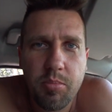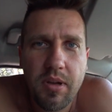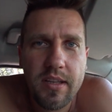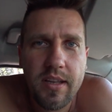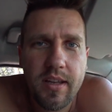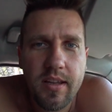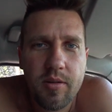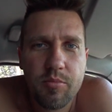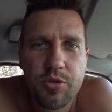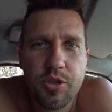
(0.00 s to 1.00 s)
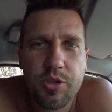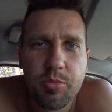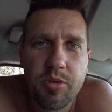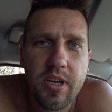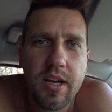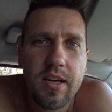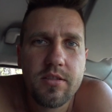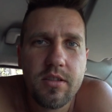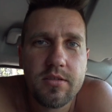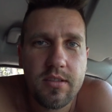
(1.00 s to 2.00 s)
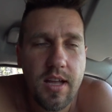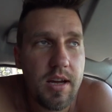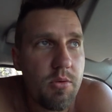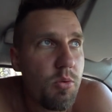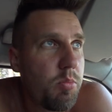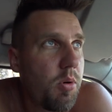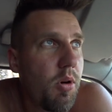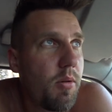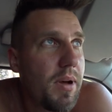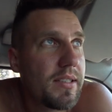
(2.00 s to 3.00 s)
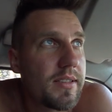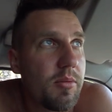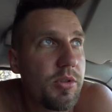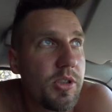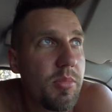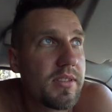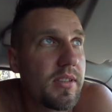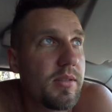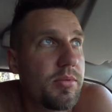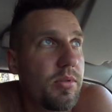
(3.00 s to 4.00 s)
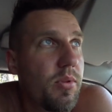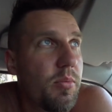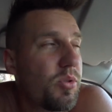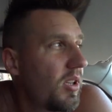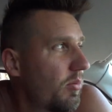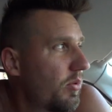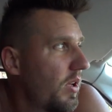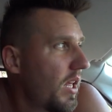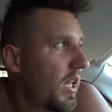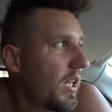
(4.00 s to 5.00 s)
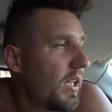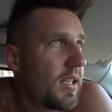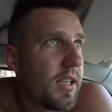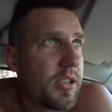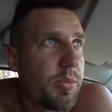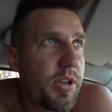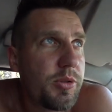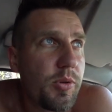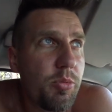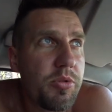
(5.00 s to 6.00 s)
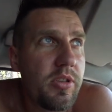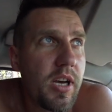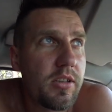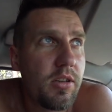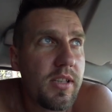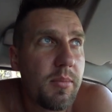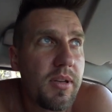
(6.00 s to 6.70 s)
plany. Musieliśmy jechać do Zadaru po maskę, bo się maska zepsuła młodemu. Także pojechaliśmy kupić do Decathlona